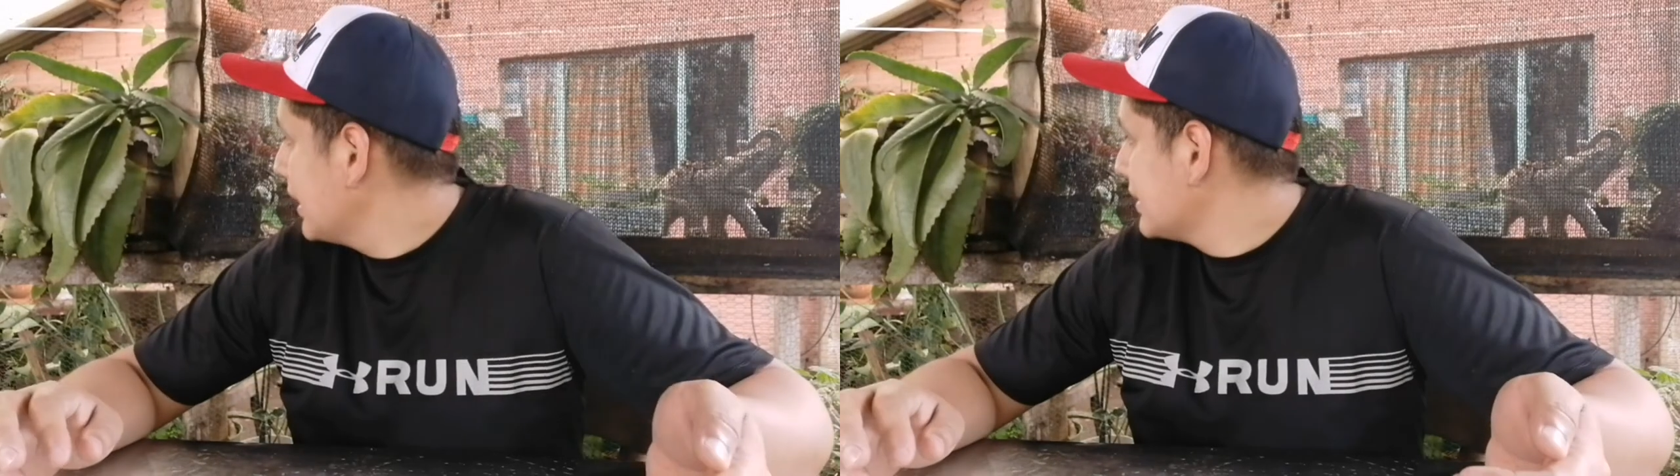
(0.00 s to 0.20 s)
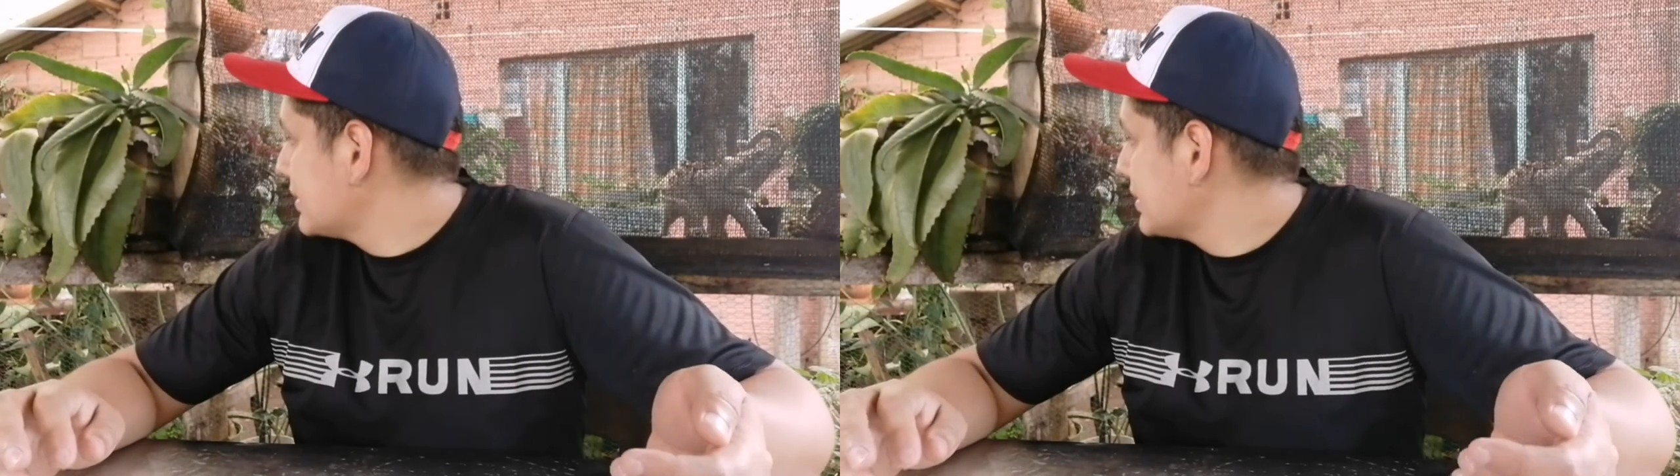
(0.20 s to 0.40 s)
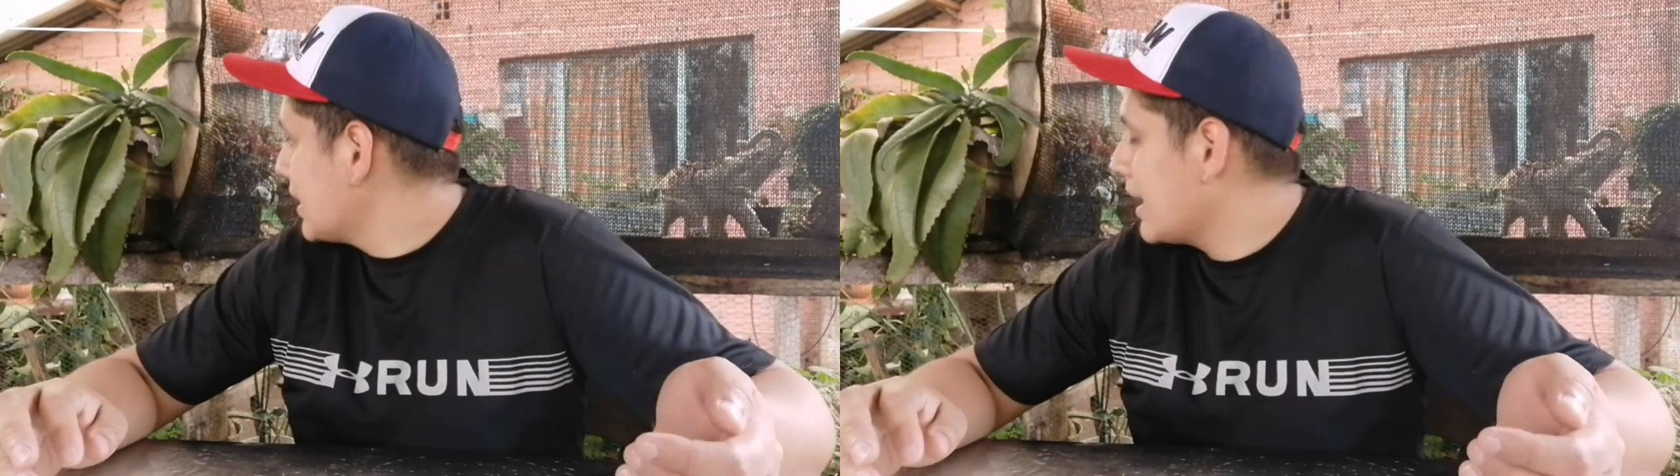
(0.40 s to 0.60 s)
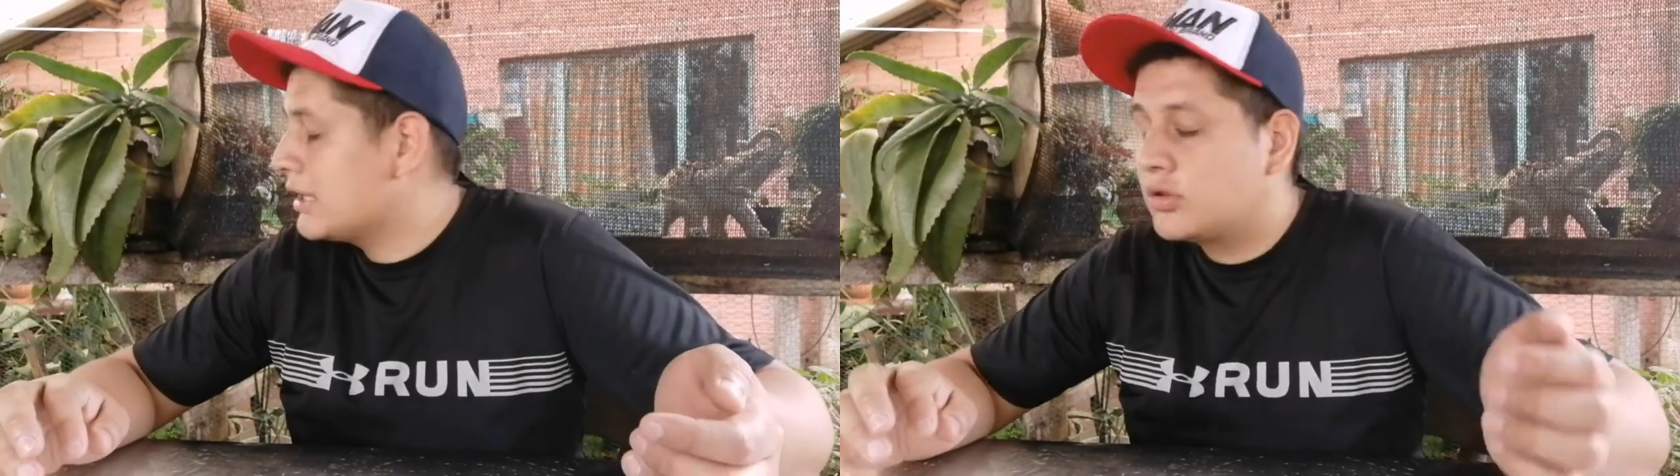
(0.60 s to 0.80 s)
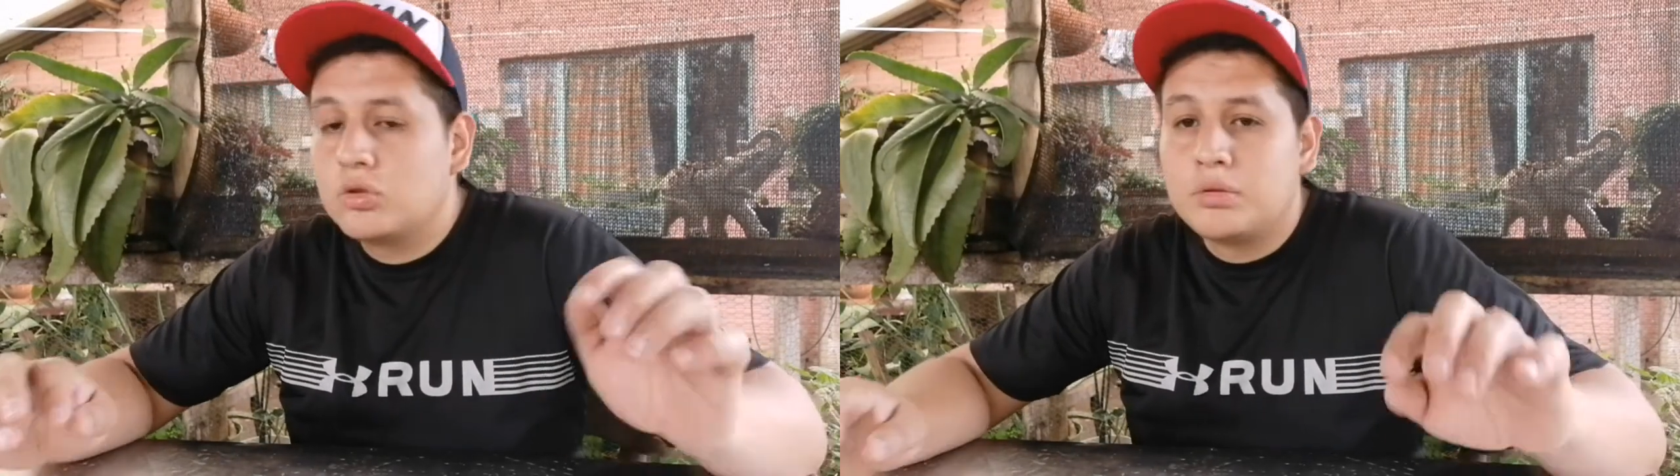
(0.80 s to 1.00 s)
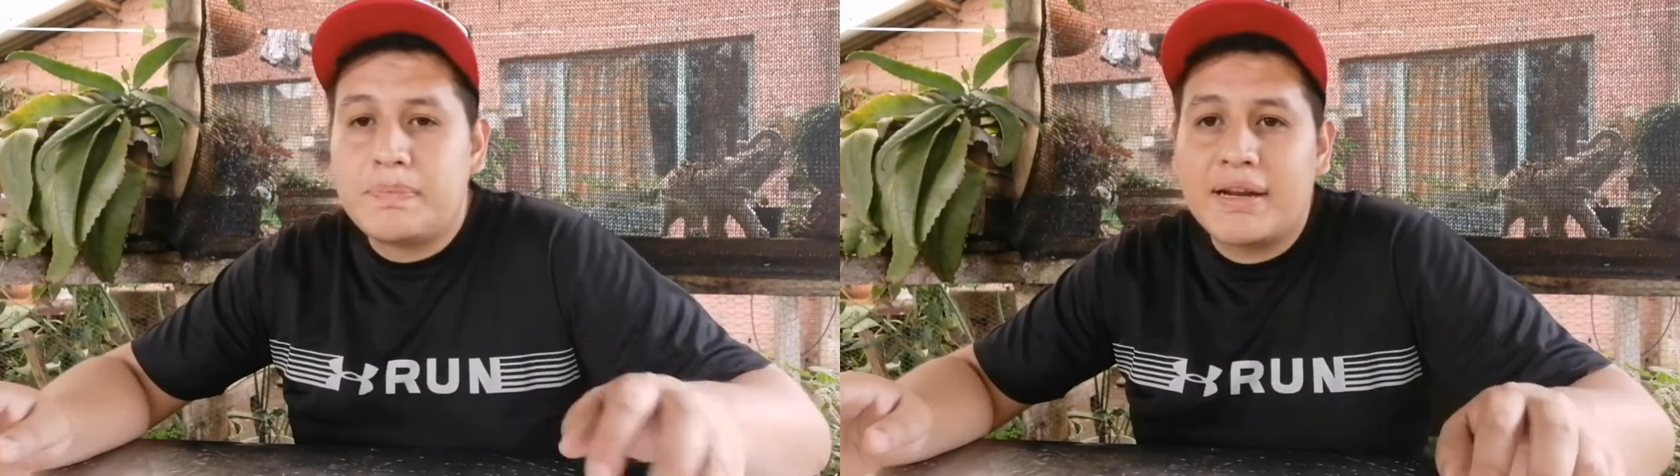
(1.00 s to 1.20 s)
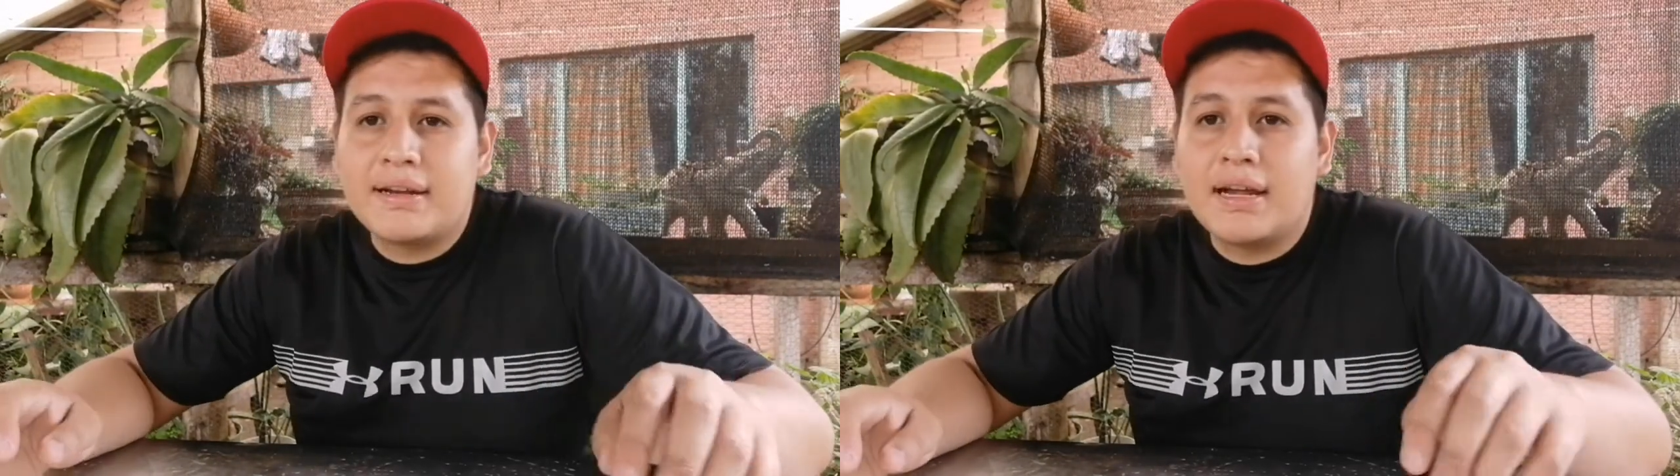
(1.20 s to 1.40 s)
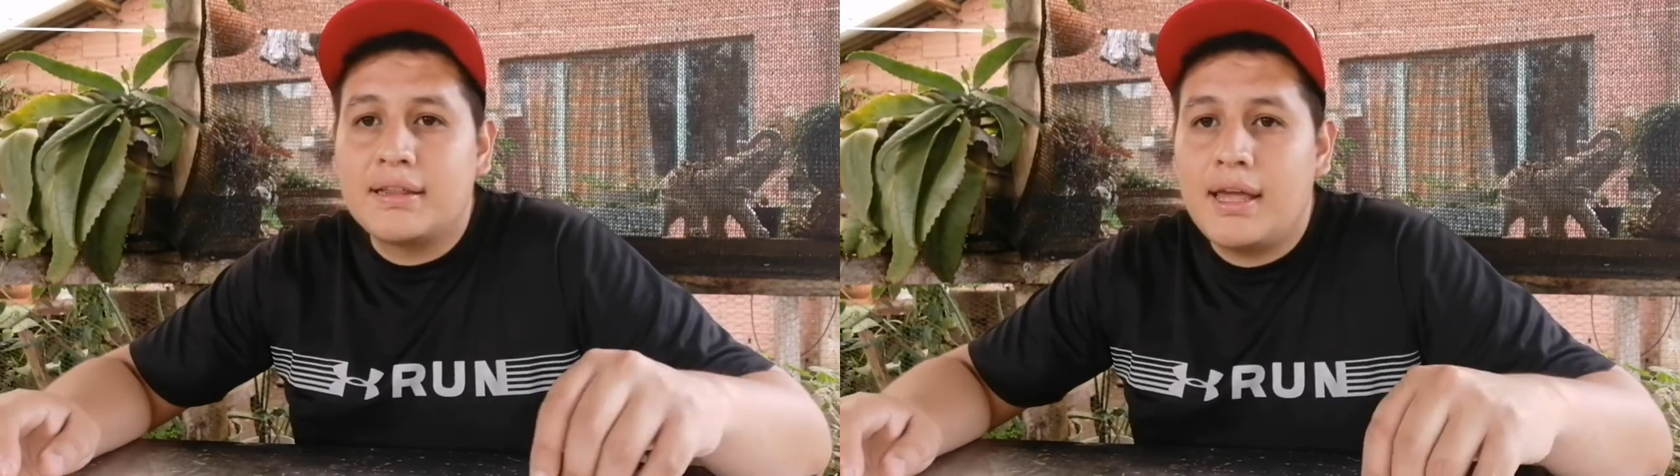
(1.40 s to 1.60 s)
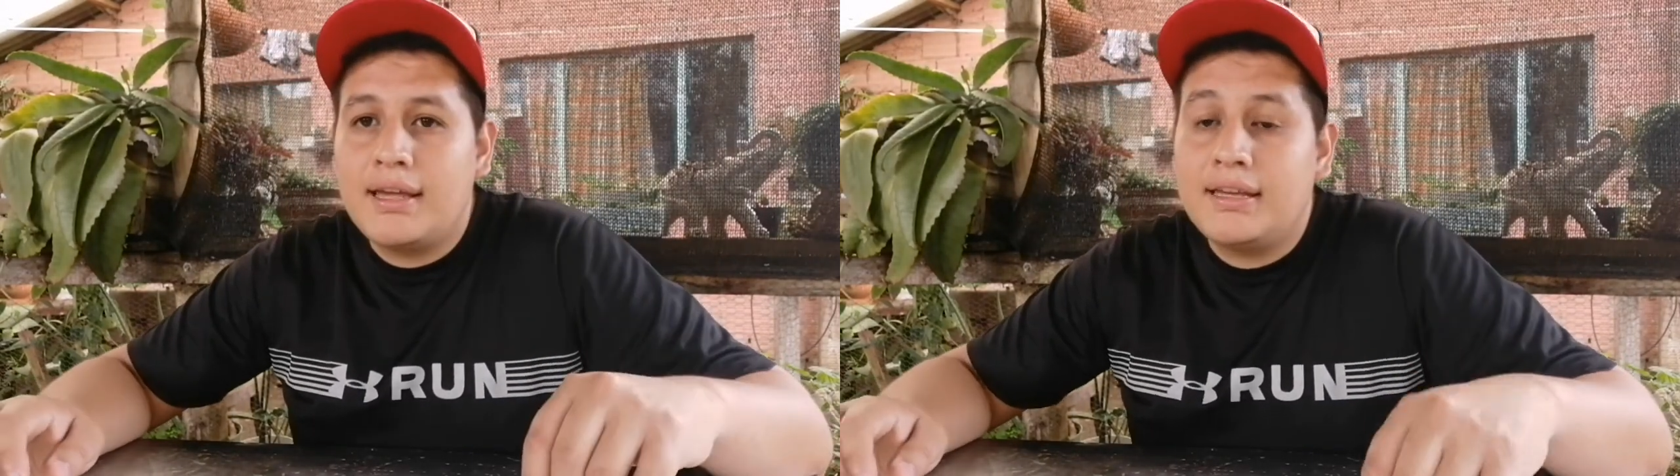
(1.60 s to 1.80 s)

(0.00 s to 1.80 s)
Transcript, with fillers: está súper grande